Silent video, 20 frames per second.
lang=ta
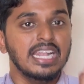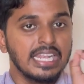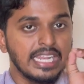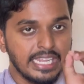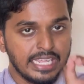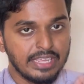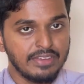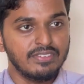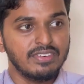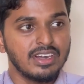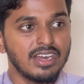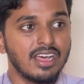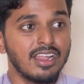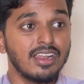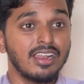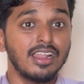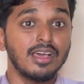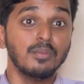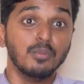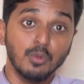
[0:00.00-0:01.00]
லீவு
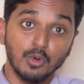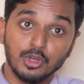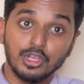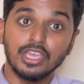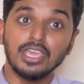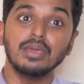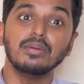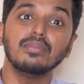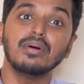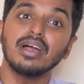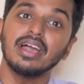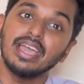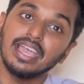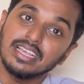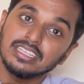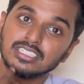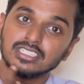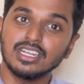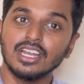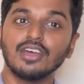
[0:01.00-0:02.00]
நாளில் முக்கியமாக
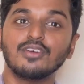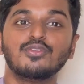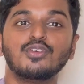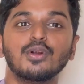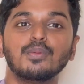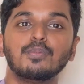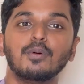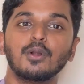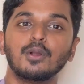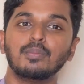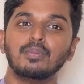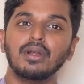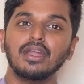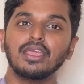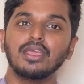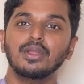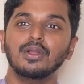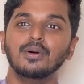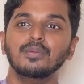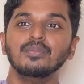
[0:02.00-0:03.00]
எக்ஸ்ட்ரா ஃபுட் போட்டு
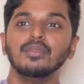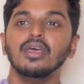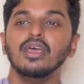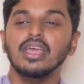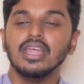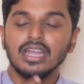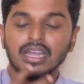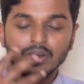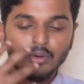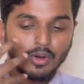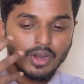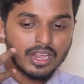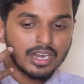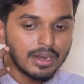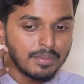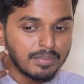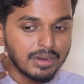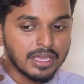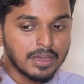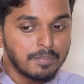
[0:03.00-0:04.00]
படிக்கணும் உனக்கு
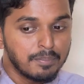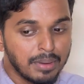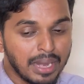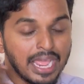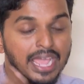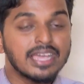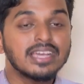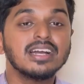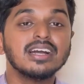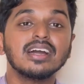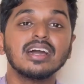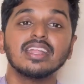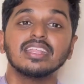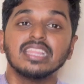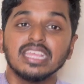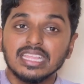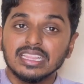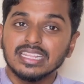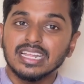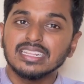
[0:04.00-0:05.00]
நம்மளுக்கு
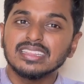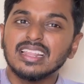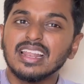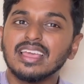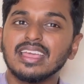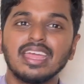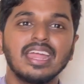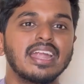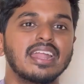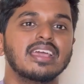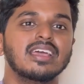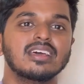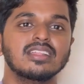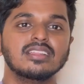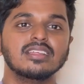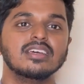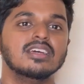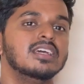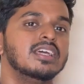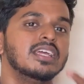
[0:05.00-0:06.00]
பிரேக்குங்கிறதே இந்த இடத்துல கிடையாது
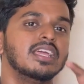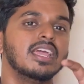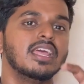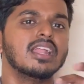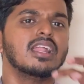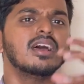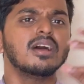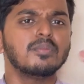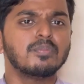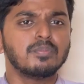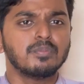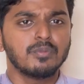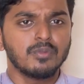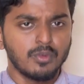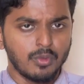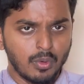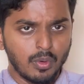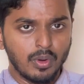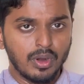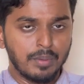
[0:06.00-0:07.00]
ஏன்னா
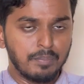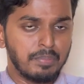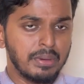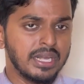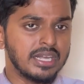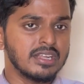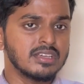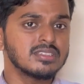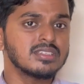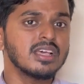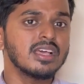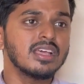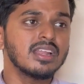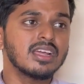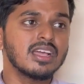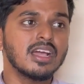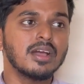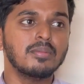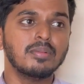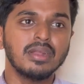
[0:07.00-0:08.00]
ரிப்பீட்டர்ஸாக
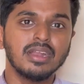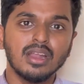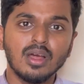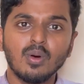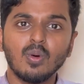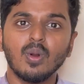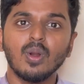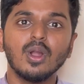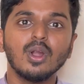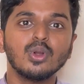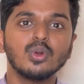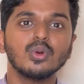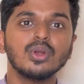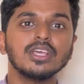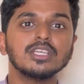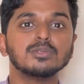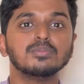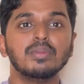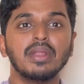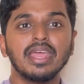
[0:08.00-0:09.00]
இருக்குது அப்படின்னா ஒன் ஆர் டூ
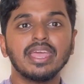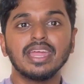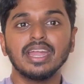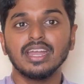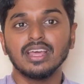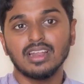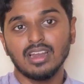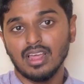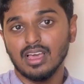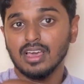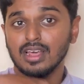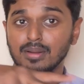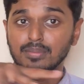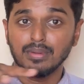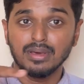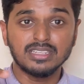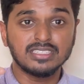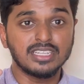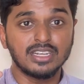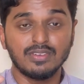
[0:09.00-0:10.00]
டேஸ் பிரேக் எடுக்கலாங்கிற
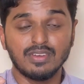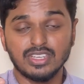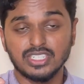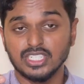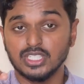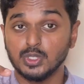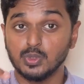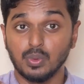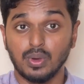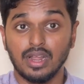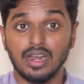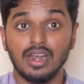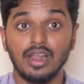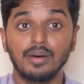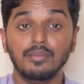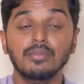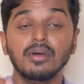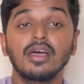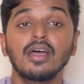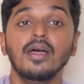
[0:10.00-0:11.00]
மாதிரி சுச்சுவேஷன்ஸ்
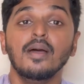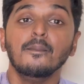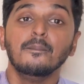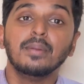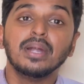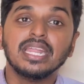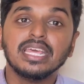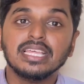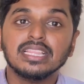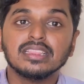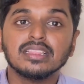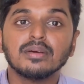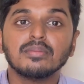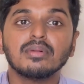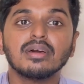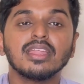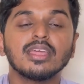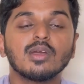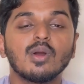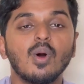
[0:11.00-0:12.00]
வரலாம் பட் இந்த
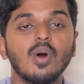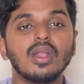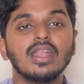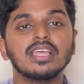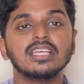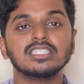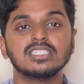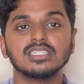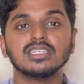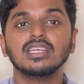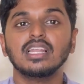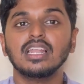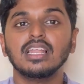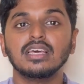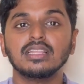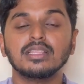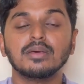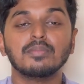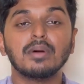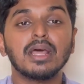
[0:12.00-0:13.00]
மாதிரி காலேஜ் இல்லை
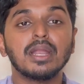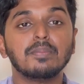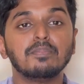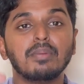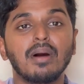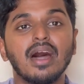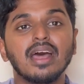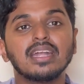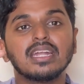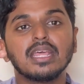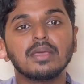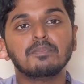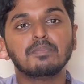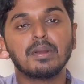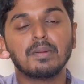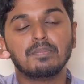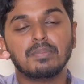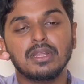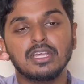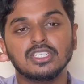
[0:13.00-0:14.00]
இந்த மாதிரி பார்ட் டைம்
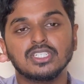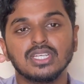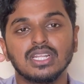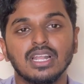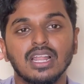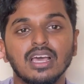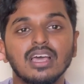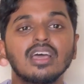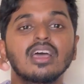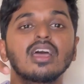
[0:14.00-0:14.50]
ப்ரிப்பரேஷனில்